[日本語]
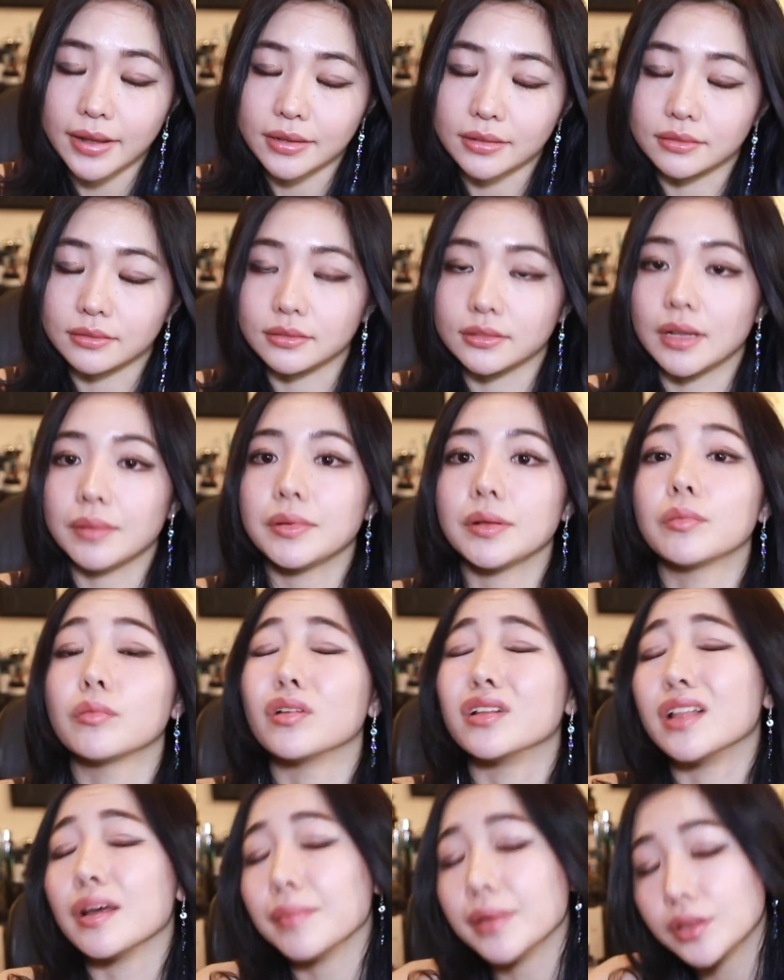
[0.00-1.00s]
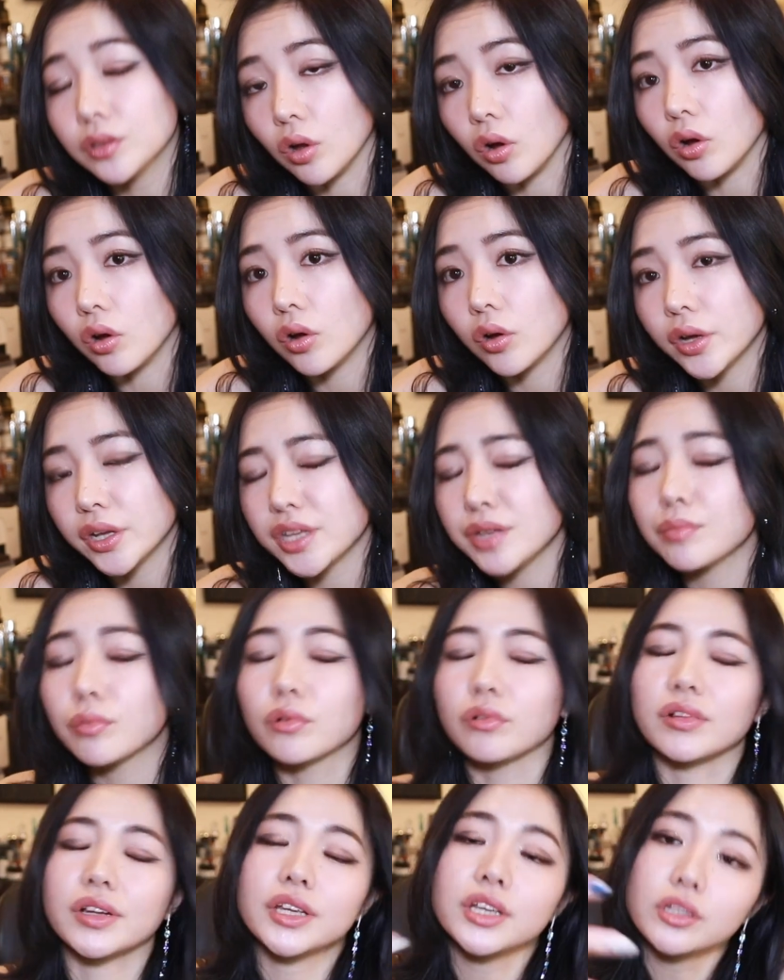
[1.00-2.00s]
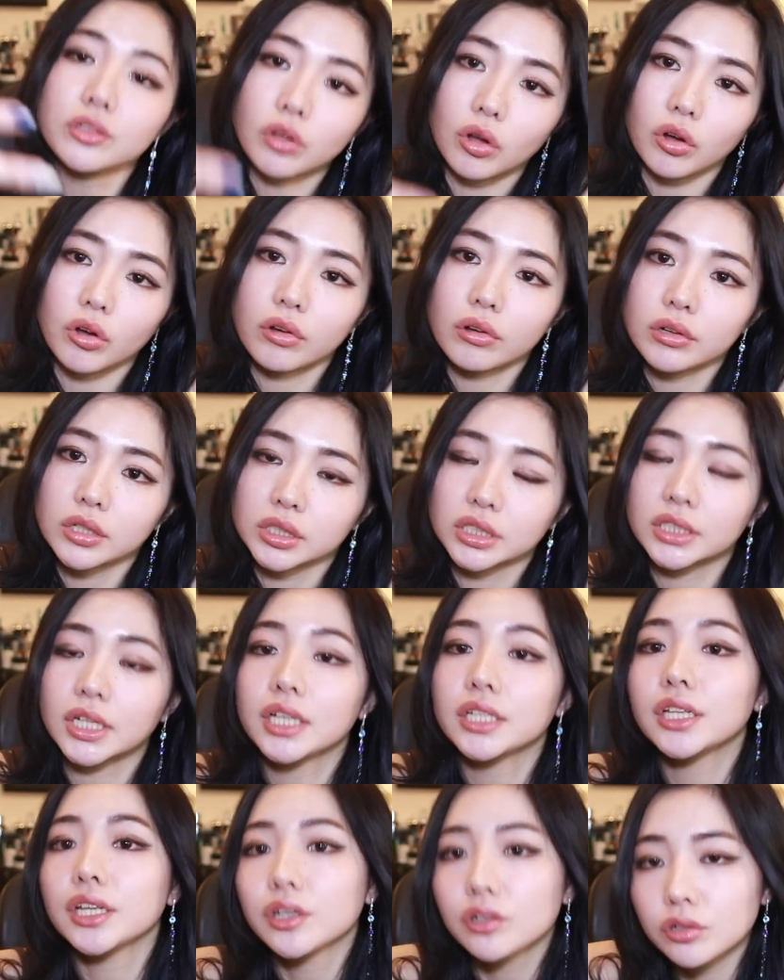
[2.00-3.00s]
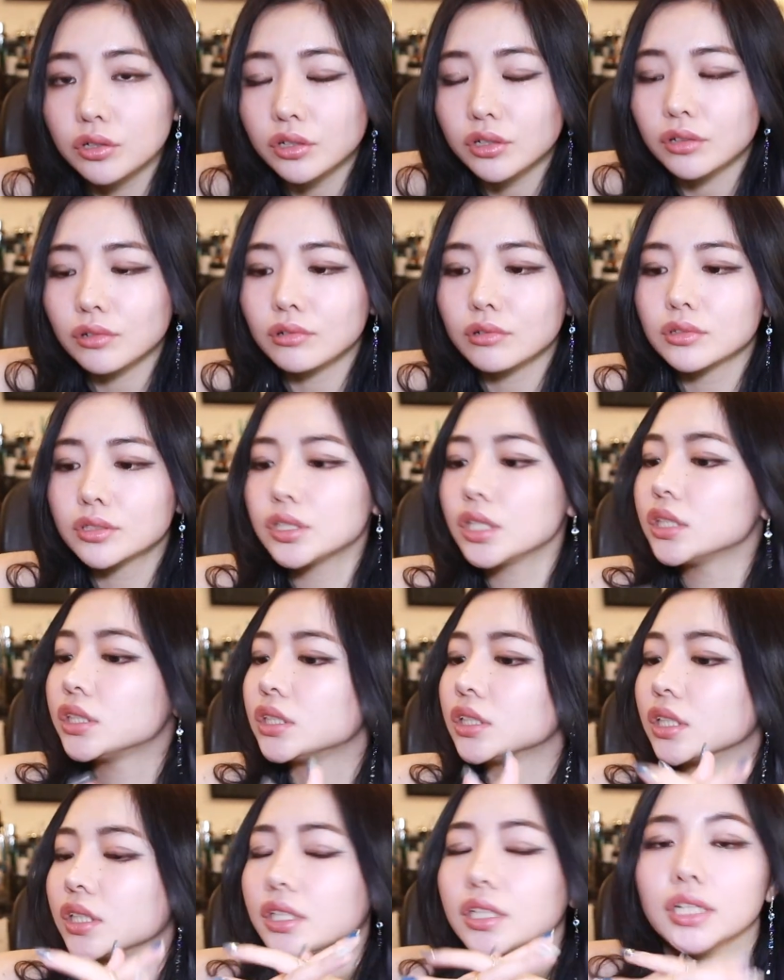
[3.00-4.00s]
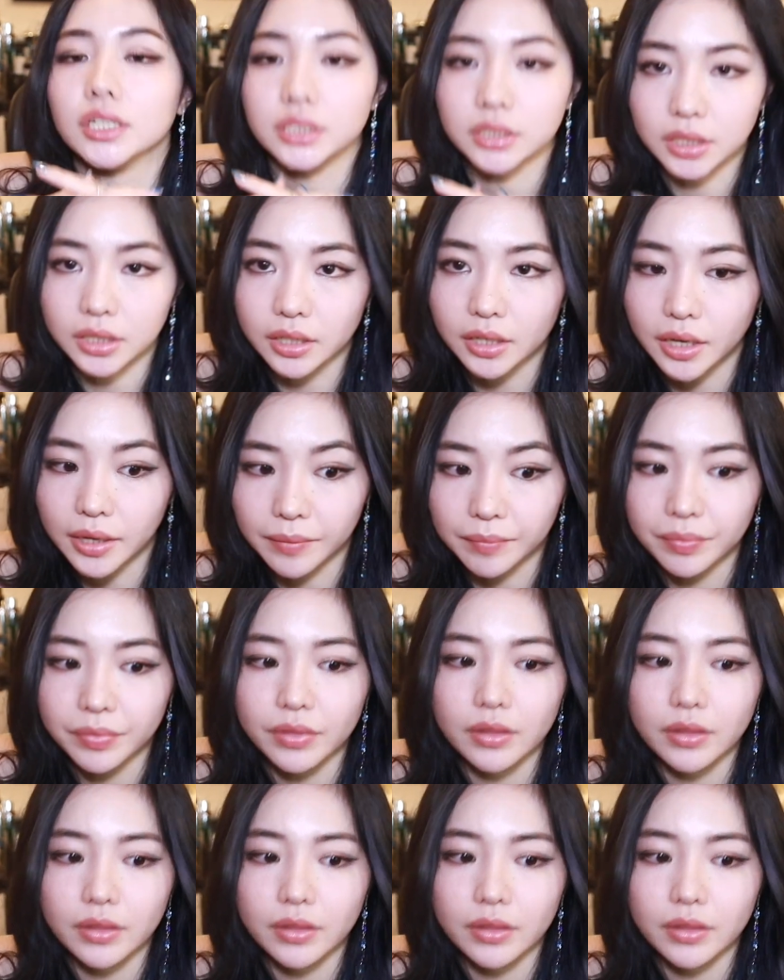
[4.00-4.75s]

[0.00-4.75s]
うん、ダメなものはダメといいものはいいと伝えていくこの精神がね大事だから